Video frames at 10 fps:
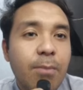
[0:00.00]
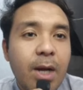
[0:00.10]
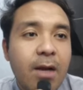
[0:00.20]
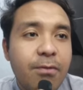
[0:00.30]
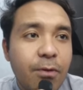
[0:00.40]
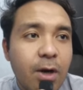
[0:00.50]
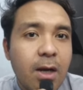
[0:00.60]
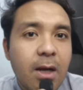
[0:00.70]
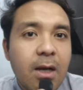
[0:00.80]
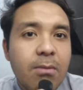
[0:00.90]
pengen
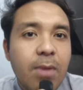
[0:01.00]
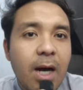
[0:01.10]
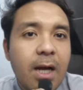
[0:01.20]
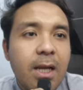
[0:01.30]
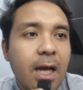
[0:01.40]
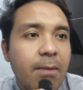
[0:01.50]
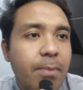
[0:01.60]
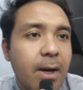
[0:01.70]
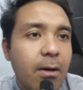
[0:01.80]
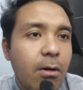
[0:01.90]
full bah ini apa